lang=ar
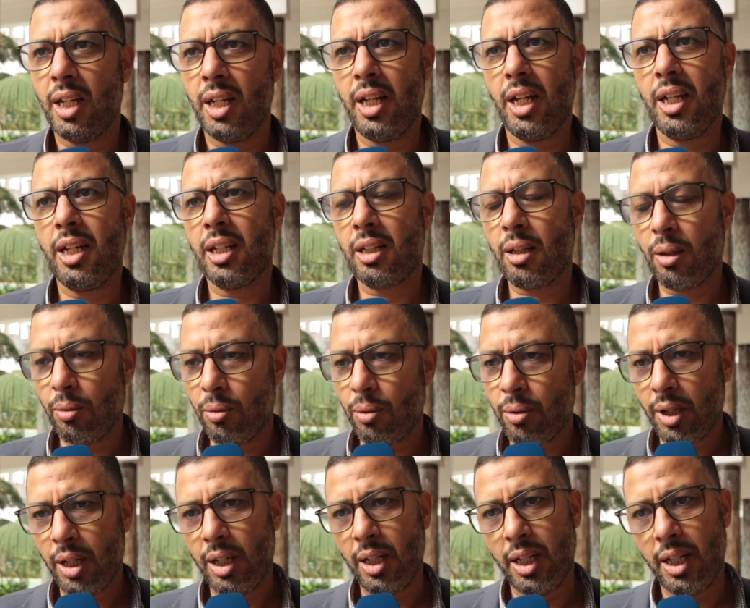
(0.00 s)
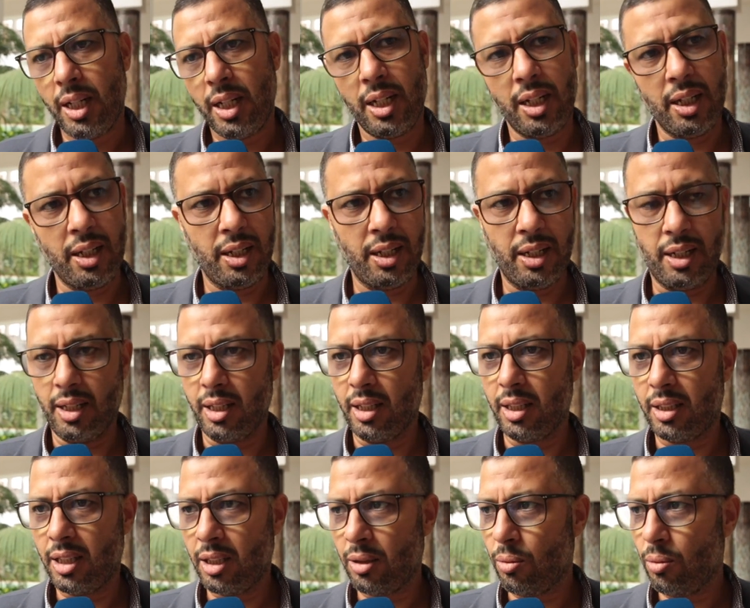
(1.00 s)
الهيئات الاخرى اللي
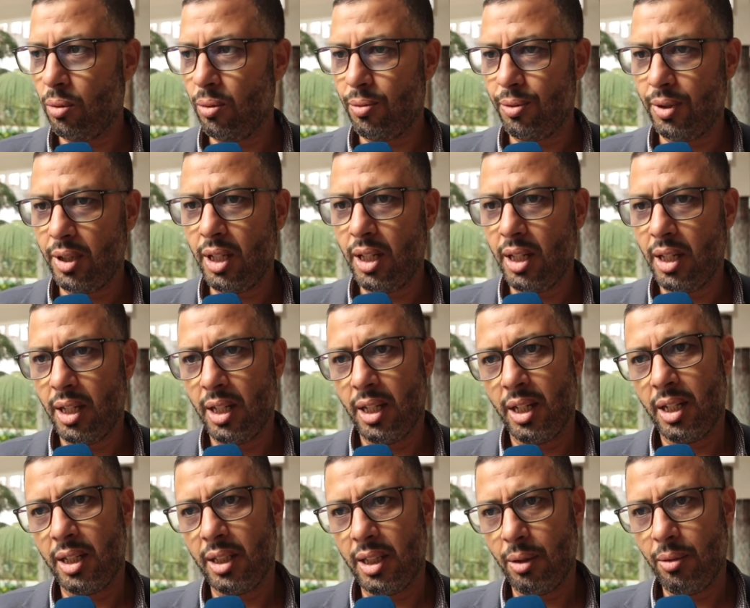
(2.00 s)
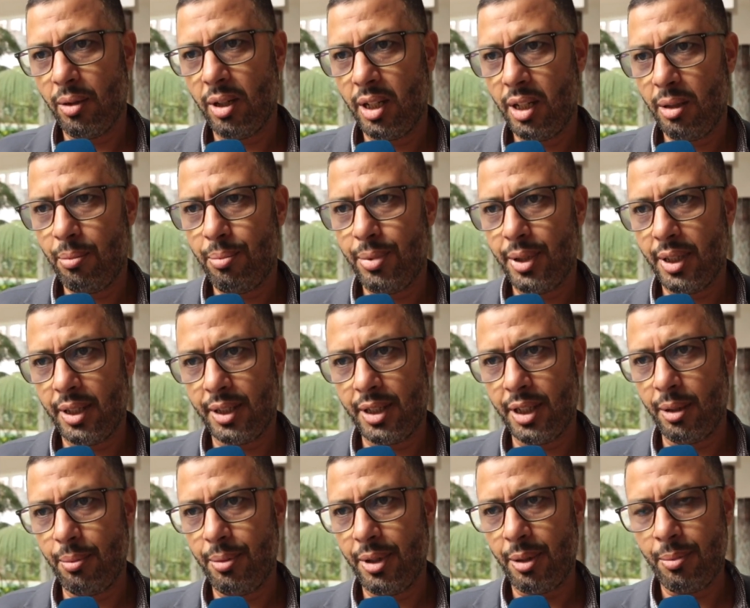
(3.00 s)
تدخل في دواليب
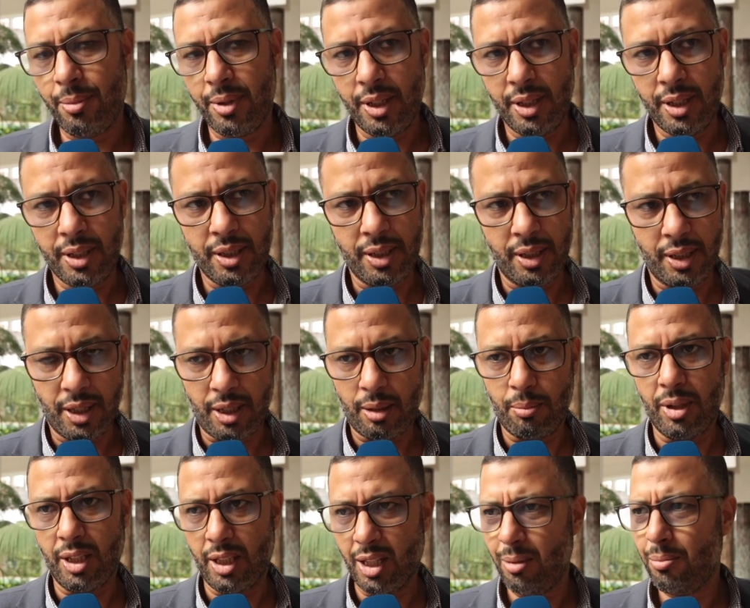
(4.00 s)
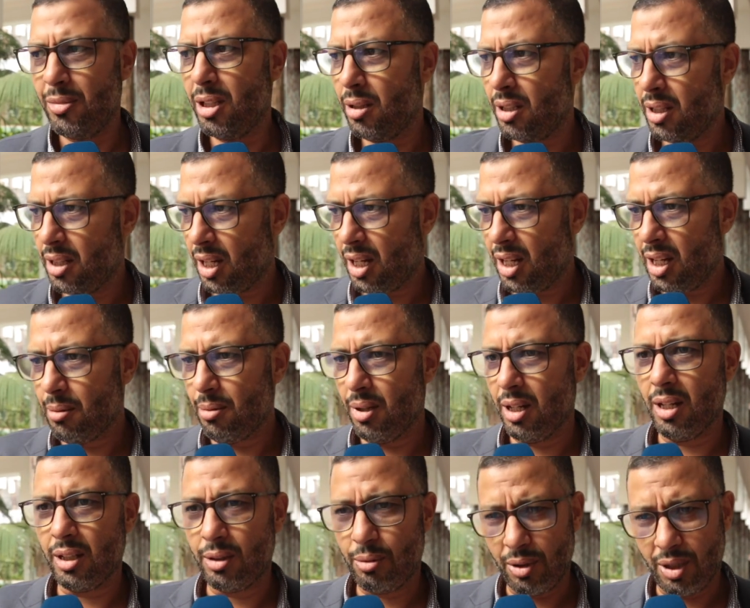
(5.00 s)
تدبير مدينه الدار البيضاء من
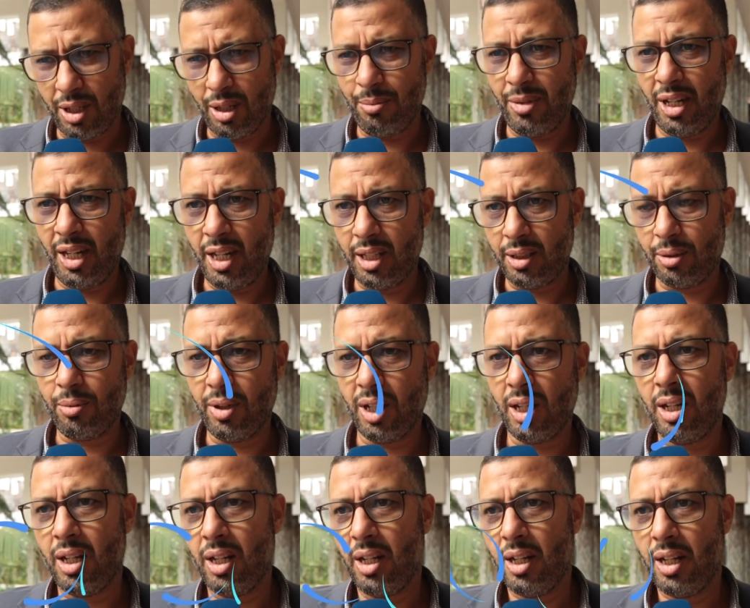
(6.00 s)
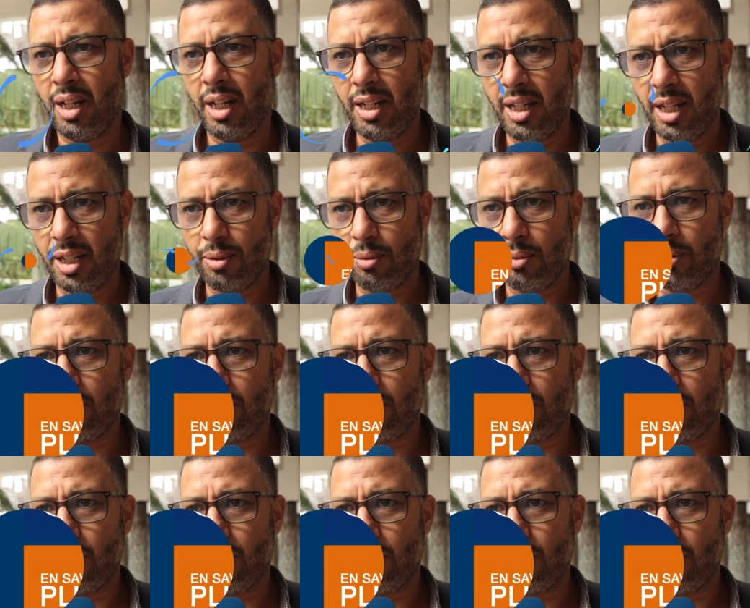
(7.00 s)
نقابات وجماعات وهيئات